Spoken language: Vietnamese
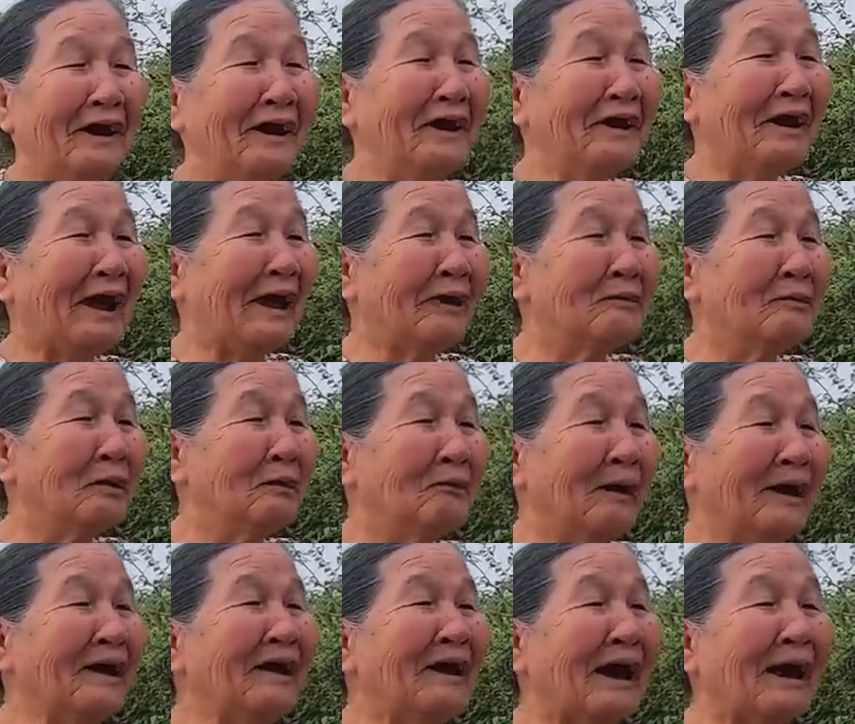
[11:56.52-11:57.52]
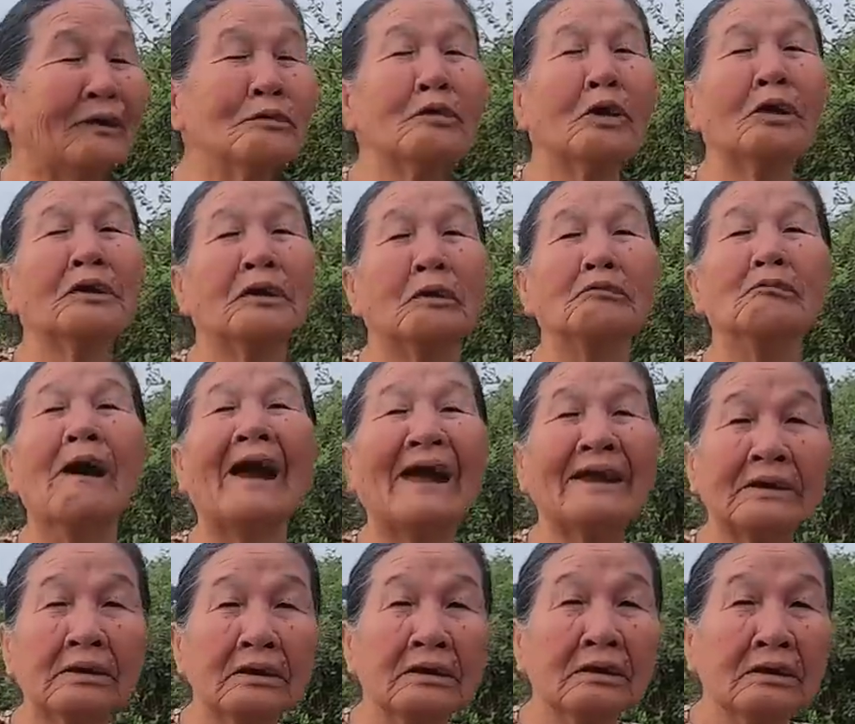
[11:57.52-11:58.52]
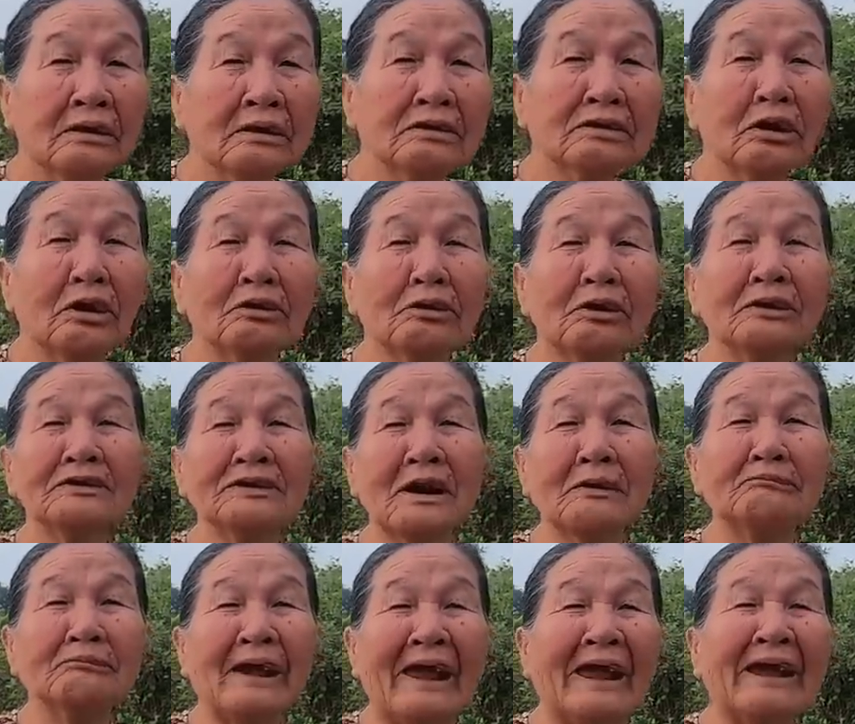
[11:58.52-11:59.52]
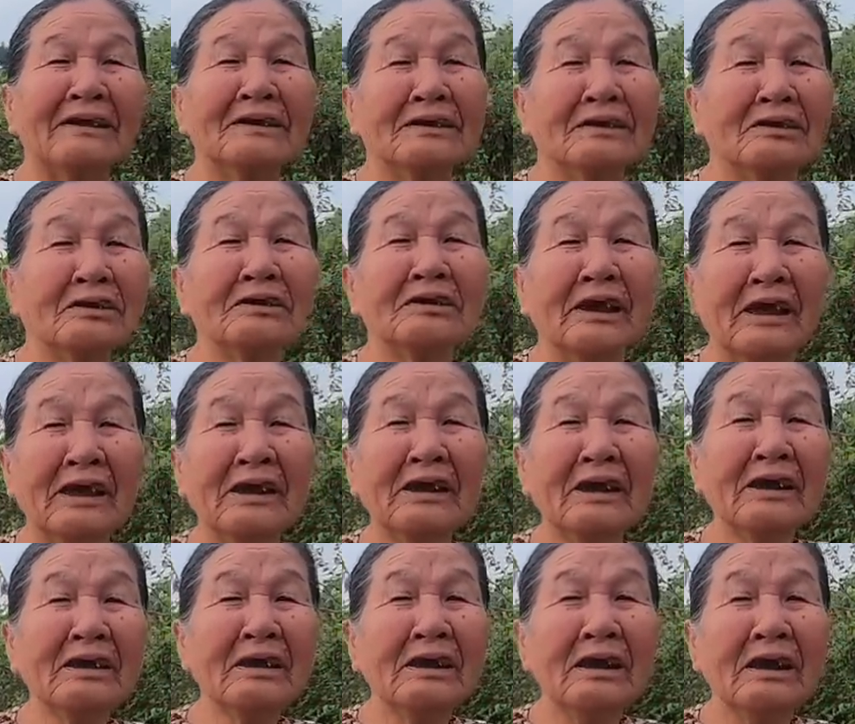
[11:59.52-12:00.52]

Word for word: nghĩ nay mười mấy ngày không có đồng bạc cho con trăm ngàn rồi con nghĩ coi